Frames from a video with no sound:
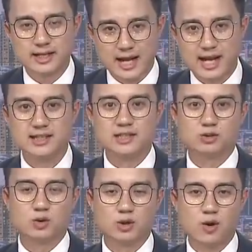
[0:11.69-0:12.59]
cải thiện
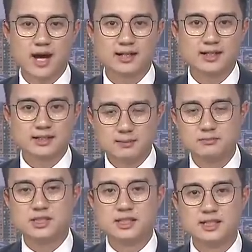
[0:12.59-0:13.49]
được tuần hoàn, thậm
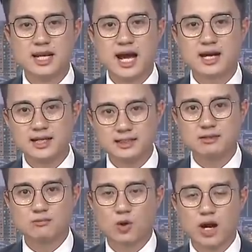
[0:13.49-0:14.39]
chí là kích
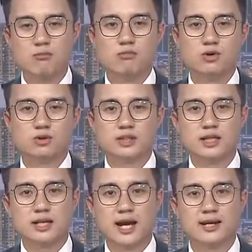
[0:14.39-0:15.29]
thích một loại hormone có
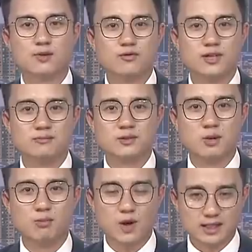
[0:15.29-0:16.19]
tên là endorphin,
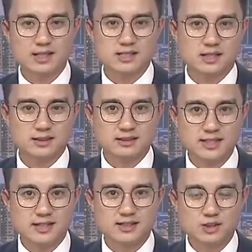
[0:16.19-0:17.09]
một loại thần dược tự
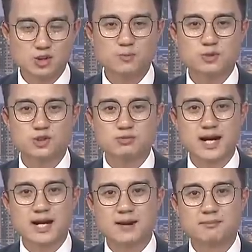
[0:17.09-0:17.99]
nhiên giúp cho chúng
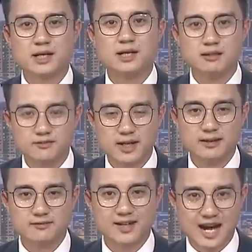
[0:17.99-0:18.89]
ta cảm thấy hưng
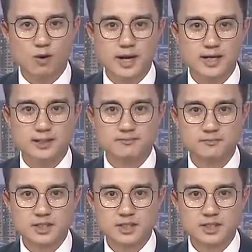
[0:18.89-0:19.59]
phấn và lạc quan hơn.